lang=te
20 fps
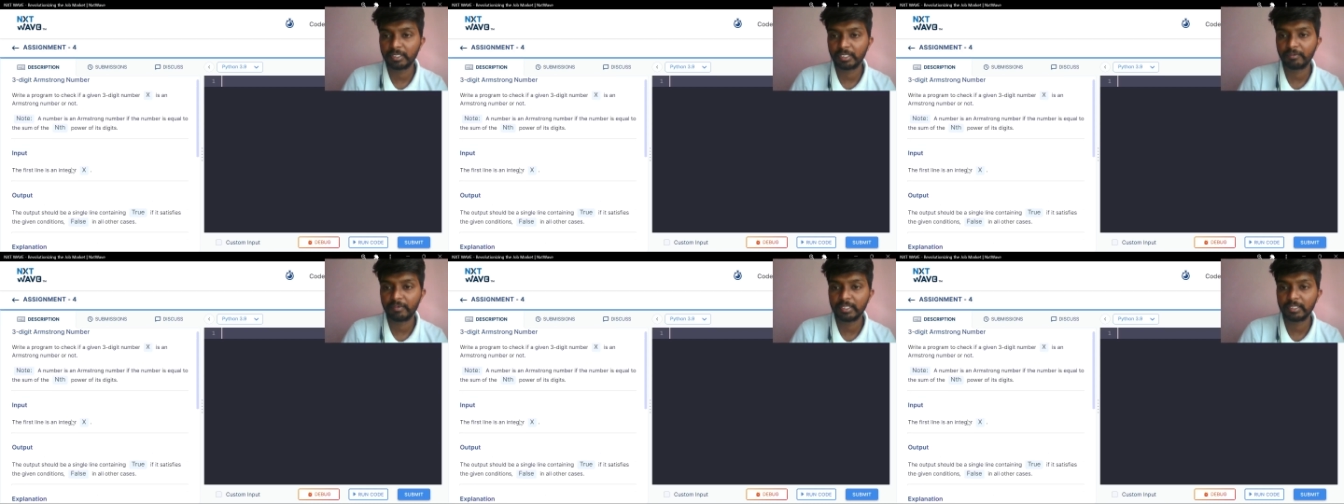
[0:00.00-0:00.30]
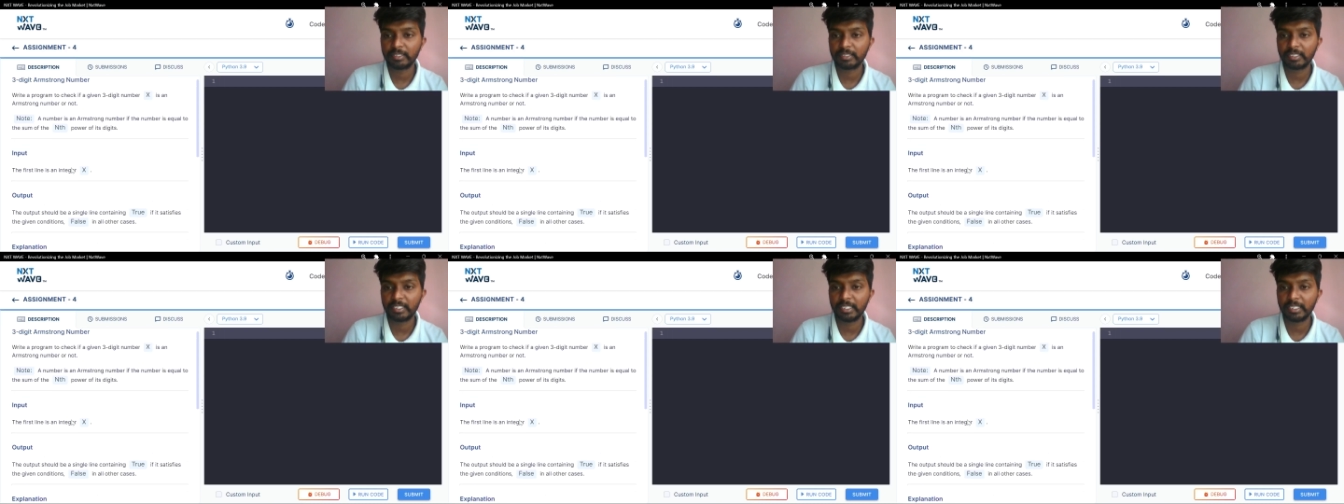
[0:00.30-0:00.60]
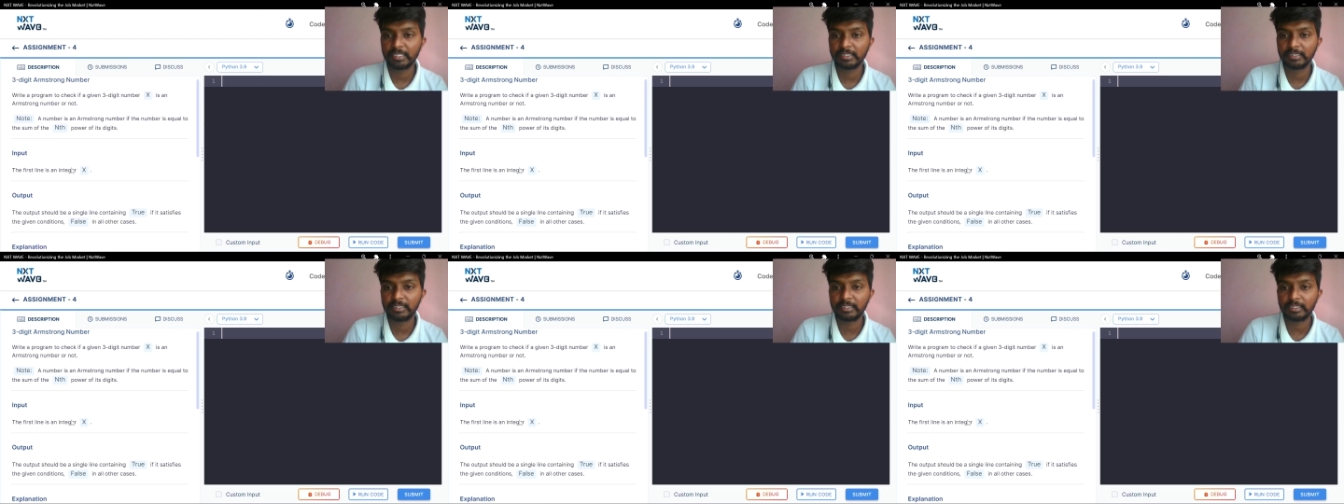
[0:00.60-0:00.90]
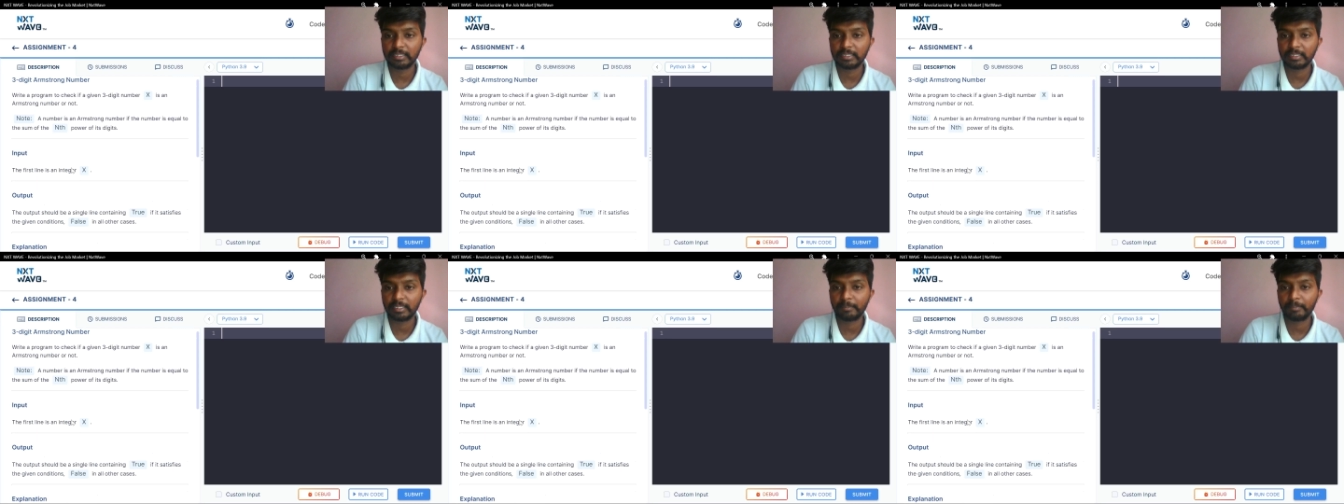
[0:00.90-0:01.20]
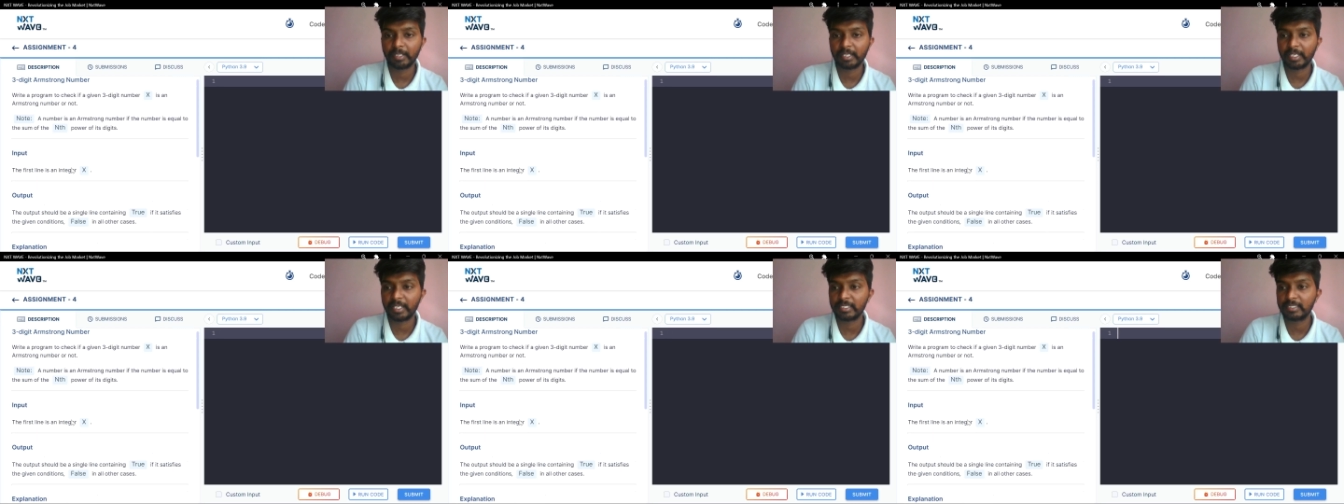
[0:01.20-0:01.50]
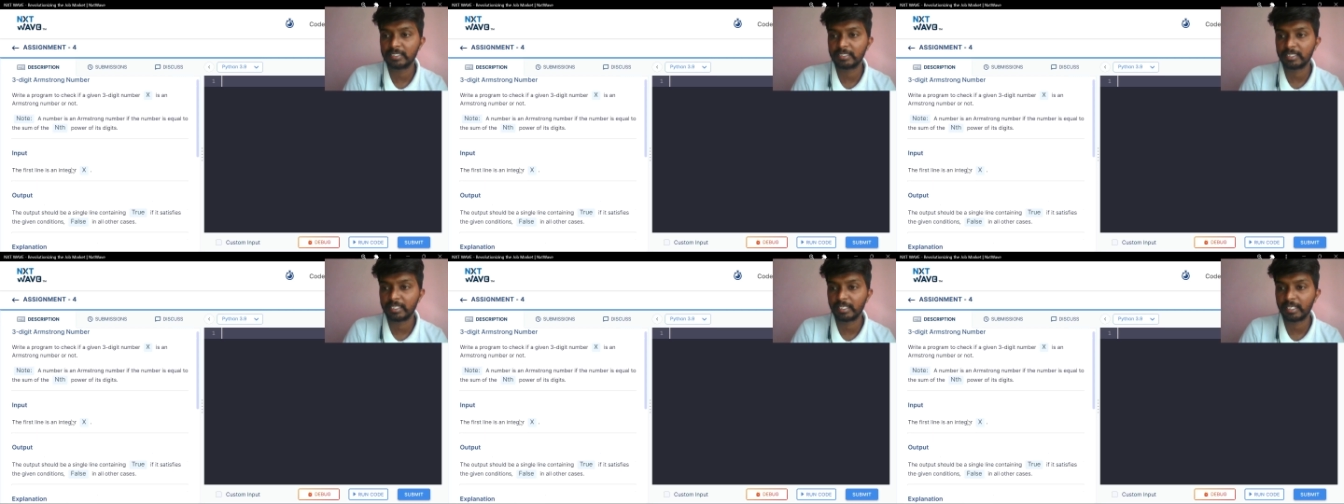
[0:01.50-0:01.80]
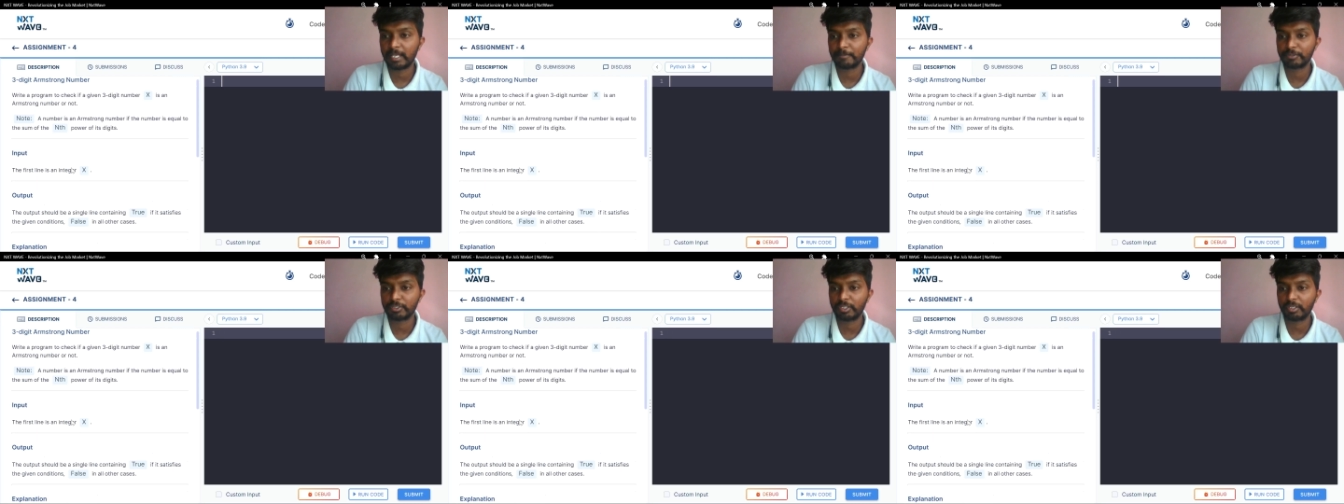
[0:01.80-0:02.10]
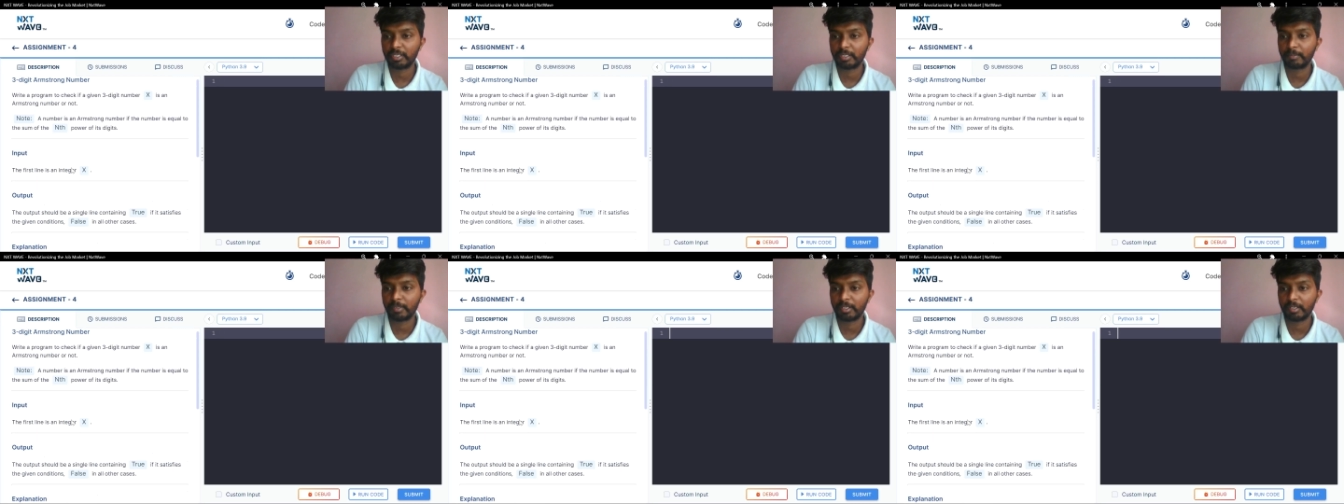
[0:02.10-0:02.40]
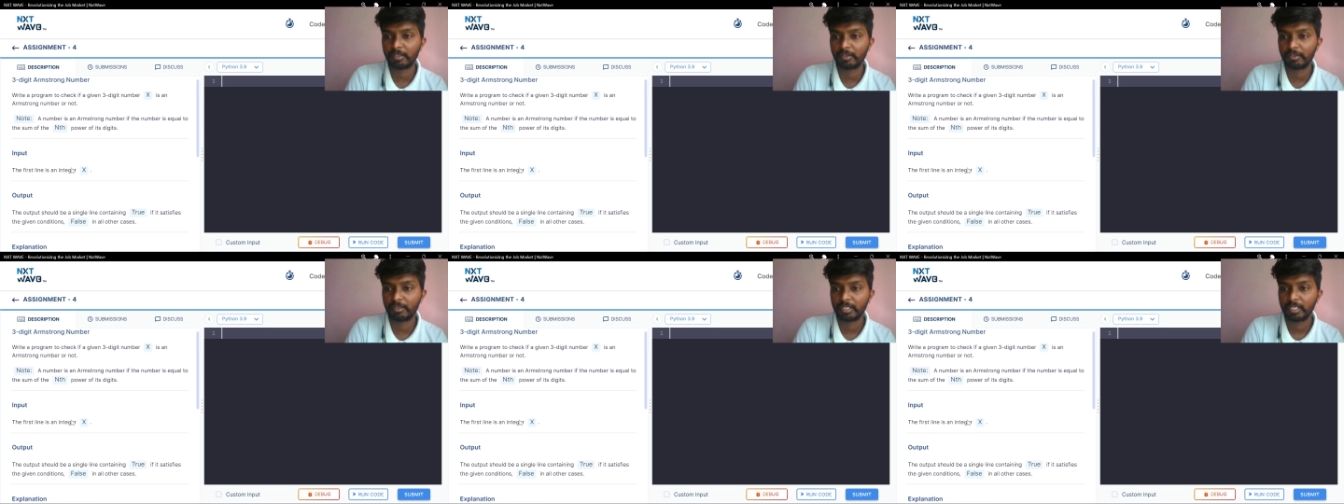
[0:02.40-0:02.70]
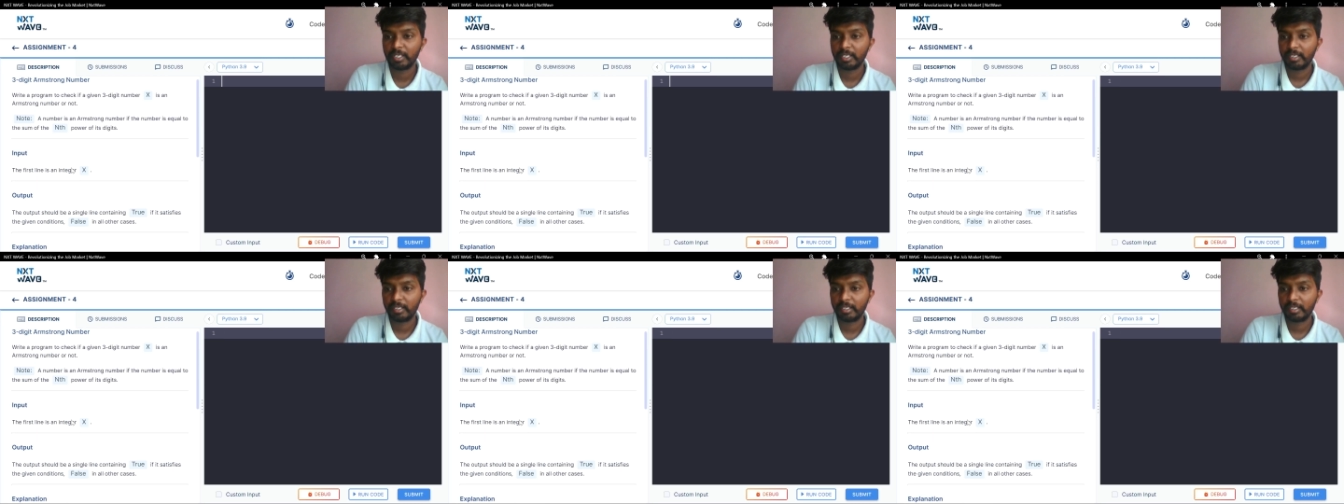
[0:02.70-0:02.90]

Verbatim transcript: గివెన్ త్రీ డిజిట్ నెంబర్ ఎక్స్ ఇస్ అన్ ఆమ్స్ట్రాంగ్ నెంబర్ అన్నారు